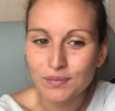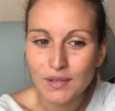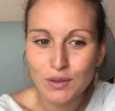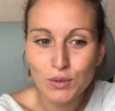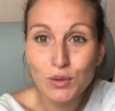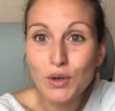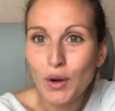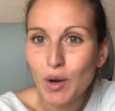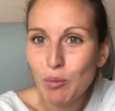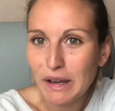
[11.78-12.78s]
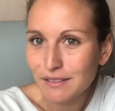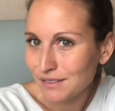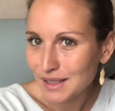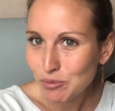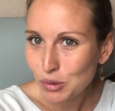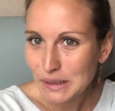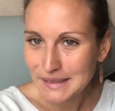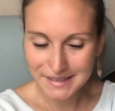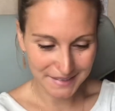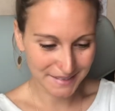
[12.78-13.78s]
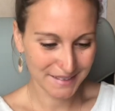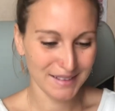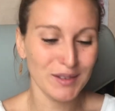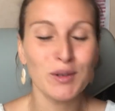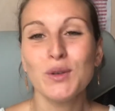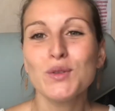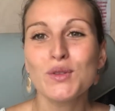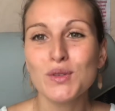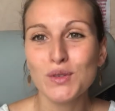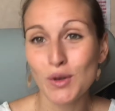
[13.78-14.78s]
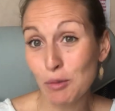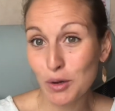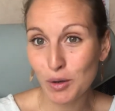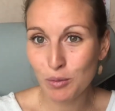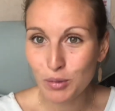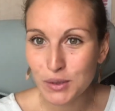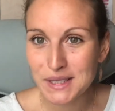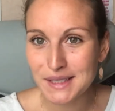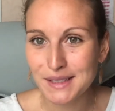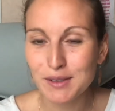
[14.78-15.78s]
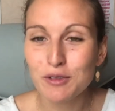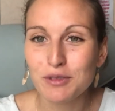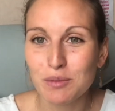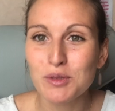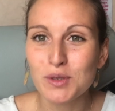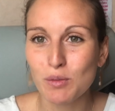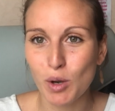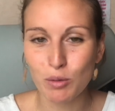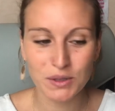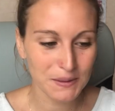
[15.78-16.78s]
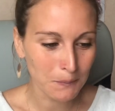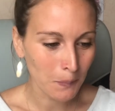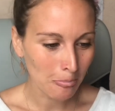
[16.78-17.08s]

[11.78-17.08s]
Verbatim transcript: du corps parfait pour l'été, le summer body, le fameux summer body.